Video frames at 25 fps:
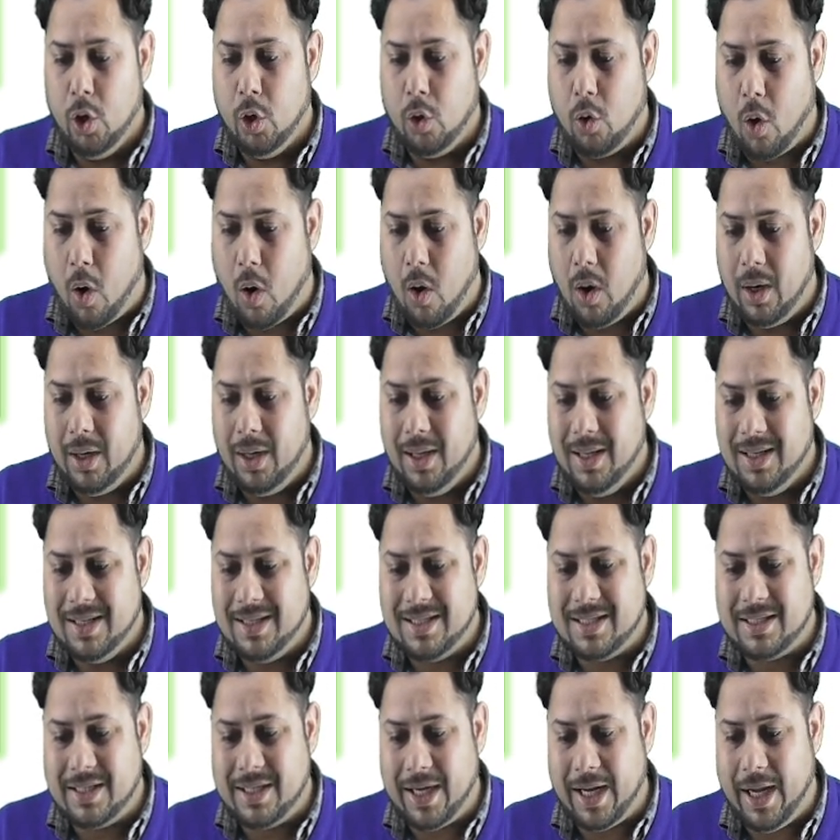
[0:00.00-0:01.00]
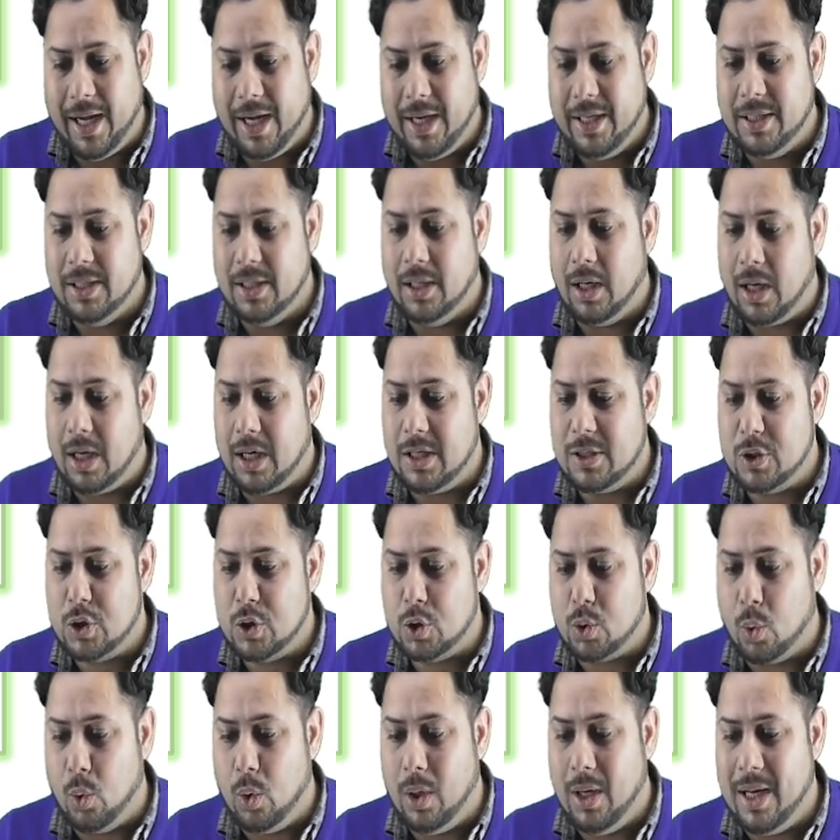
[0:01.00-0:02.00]
कॉल्ड स्टेट अ
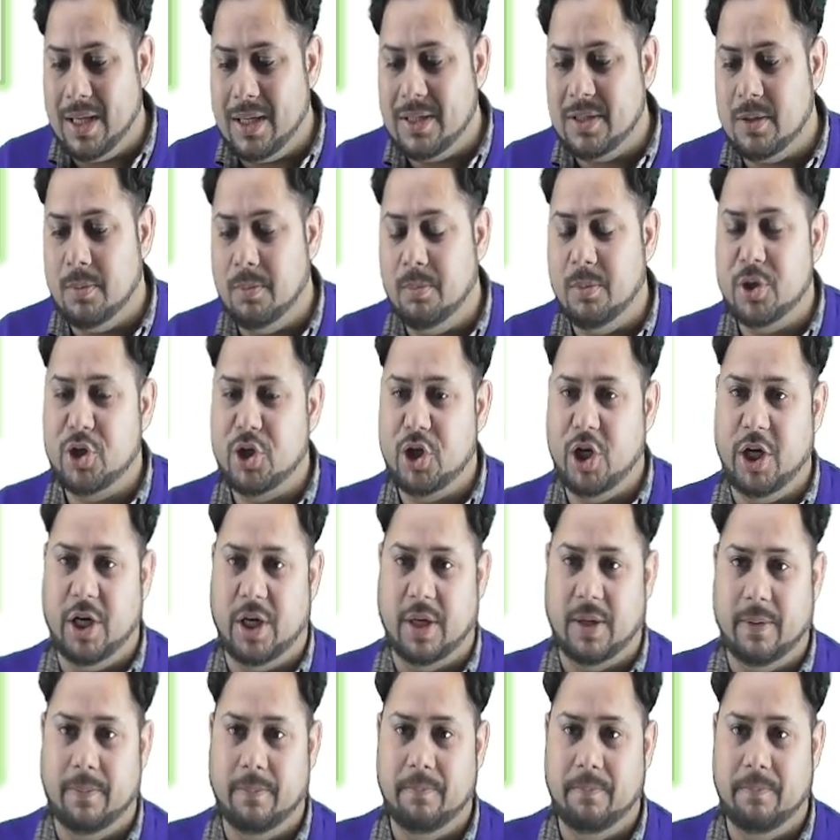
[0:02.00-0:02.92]
सोललेस मशीन